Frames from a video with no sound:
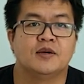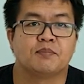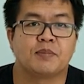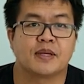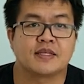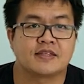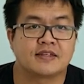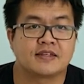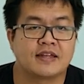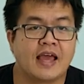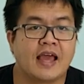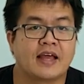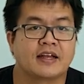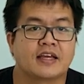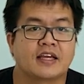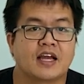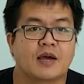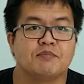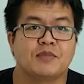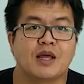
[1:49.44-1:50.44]
ไปแสดง
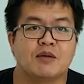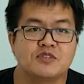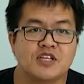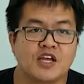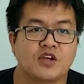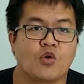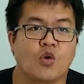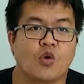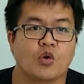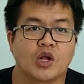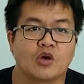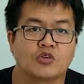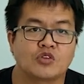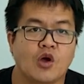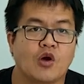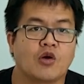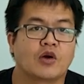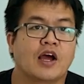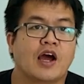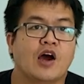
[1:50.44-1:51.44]
นะครับน้ำใจของเรา
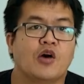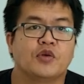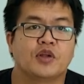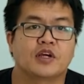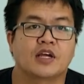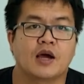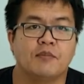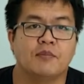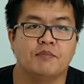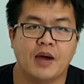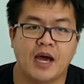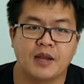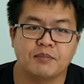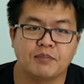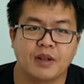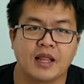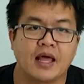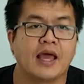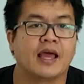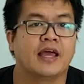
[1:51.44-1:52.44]
ต่อเขานะครับ พัน
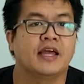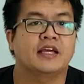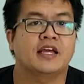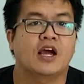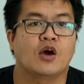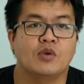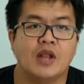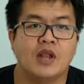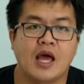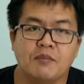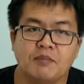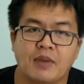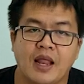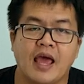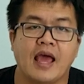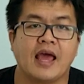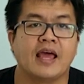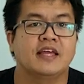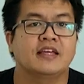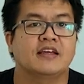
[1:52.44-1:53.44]
แผลให้เขาล้างแผล
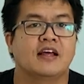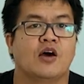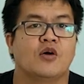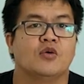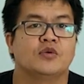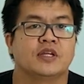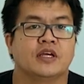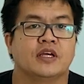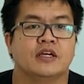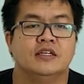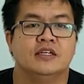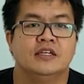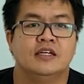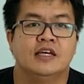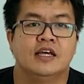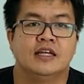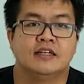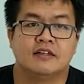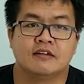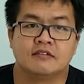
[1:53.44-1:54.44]
ให้เขาเนี่ย
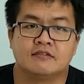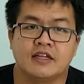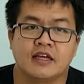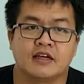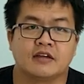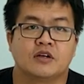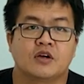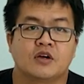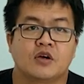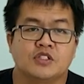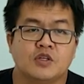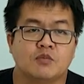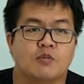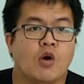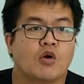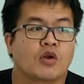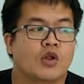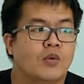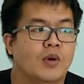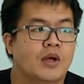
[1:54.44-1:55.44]
เด็กๆก็จะม
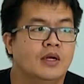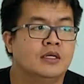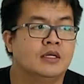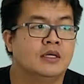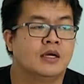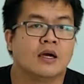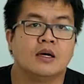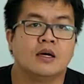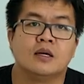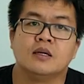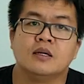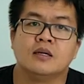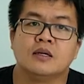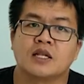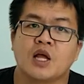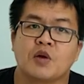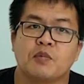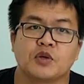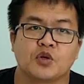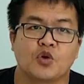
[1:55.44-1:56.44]
องเราว่า เออ
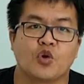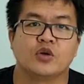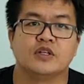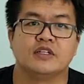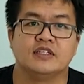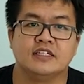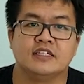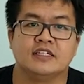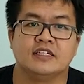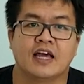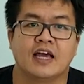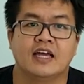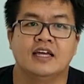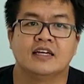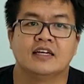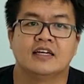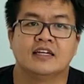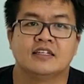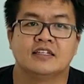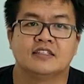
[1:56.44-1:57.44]
เราเป็นคนดีนะ
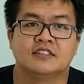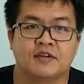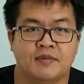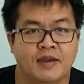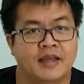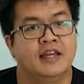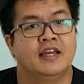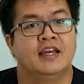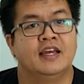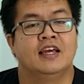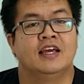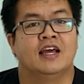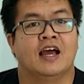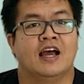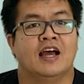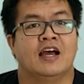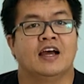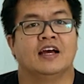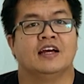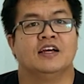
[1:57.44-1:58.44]
ใช่ไหม
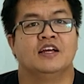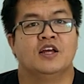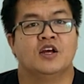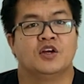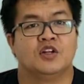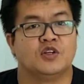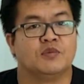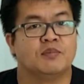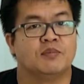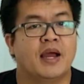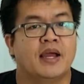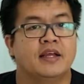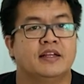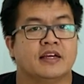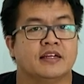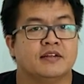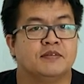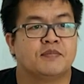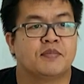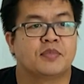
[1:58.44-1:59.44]
หรือไม่
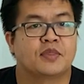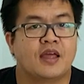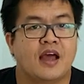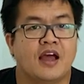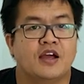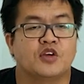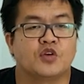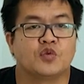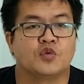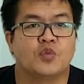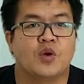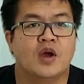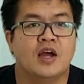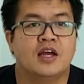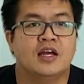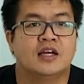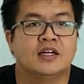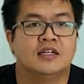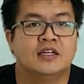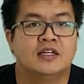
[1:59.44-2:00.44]
เนี่ยถ้าเกิดว่า
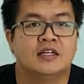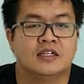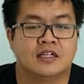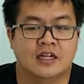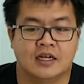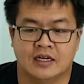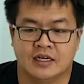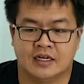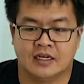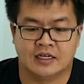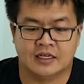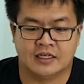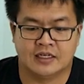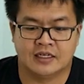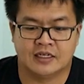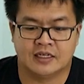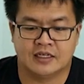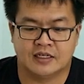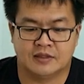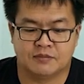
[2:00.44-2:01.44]

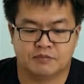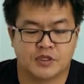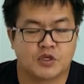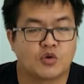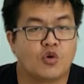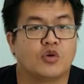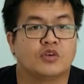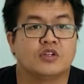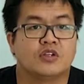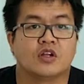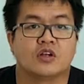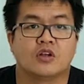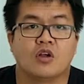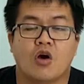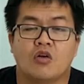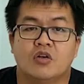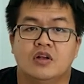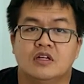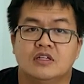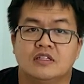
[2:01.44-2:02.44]
มีคนเดือดร้
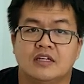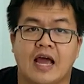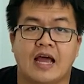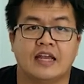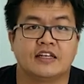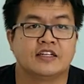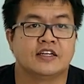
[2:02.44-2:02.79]
อนเรื่องการ